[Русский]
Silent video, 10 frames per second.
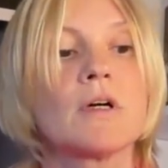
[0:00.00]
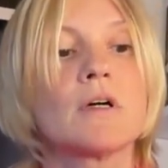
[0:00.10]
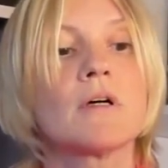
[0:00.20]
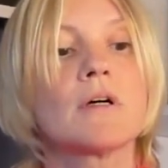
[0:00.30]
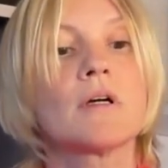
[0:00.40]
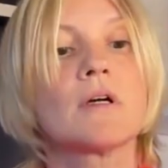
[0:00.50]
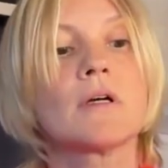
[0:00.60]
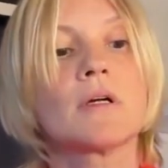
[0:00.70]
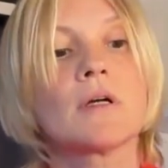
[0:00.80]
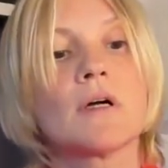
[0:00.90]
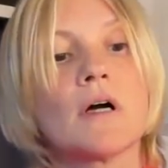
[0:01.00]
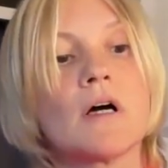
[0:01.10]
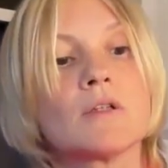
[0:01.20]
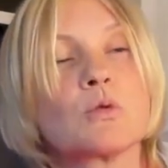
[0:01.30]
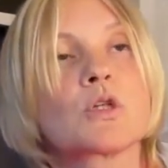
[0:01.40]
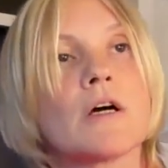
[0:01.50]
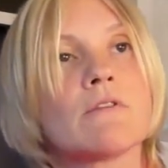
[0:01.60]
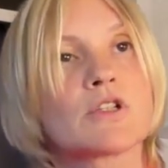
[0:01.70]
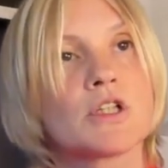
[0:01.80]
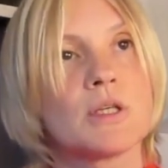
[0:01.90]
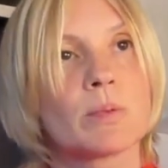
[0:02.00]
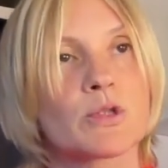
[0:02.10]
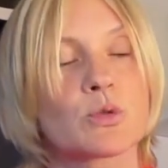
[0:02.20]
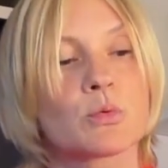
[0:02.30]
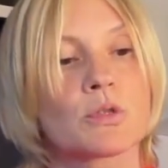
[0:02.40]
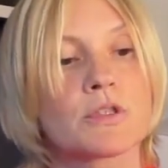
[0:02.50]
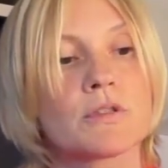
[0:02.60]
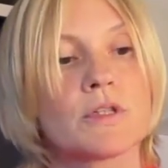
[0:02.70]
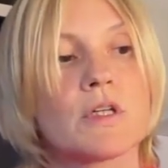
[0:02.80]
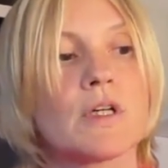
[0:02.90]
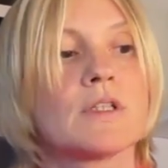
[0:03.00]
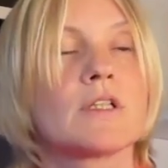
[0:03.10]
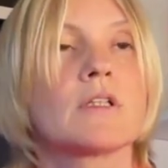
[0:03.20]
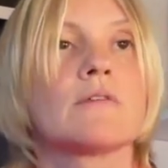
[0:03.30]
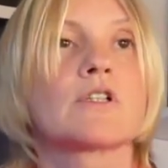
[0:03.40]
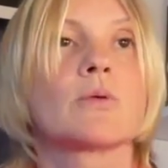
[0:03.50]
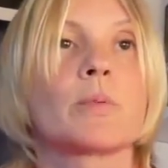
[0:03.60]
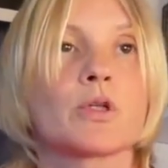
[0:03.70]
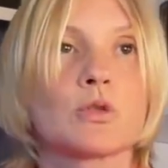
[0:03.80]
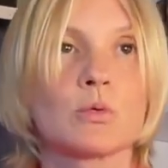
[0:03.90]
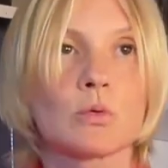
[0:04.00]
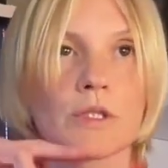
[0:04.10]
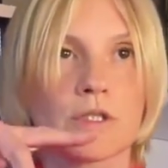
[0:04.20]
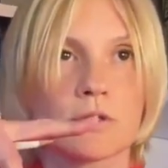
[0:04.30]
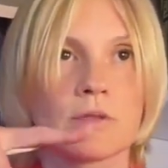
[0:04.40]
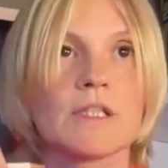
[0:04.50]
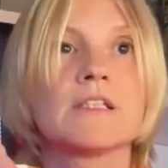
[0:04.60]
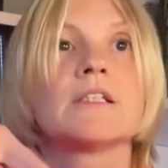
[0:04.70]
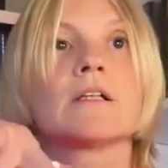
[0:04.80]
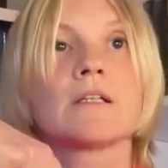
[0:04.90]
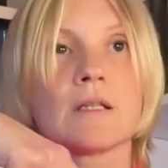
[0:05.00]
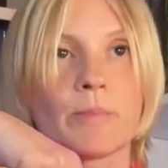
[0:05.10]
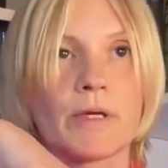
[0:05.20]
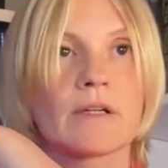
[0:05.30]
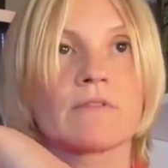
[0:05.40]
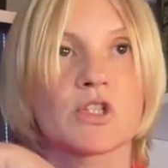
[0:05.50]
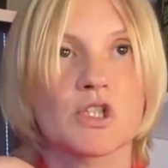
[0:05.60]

а, а душа ваша не проснулась. Тело ваше проснулось и сделало первый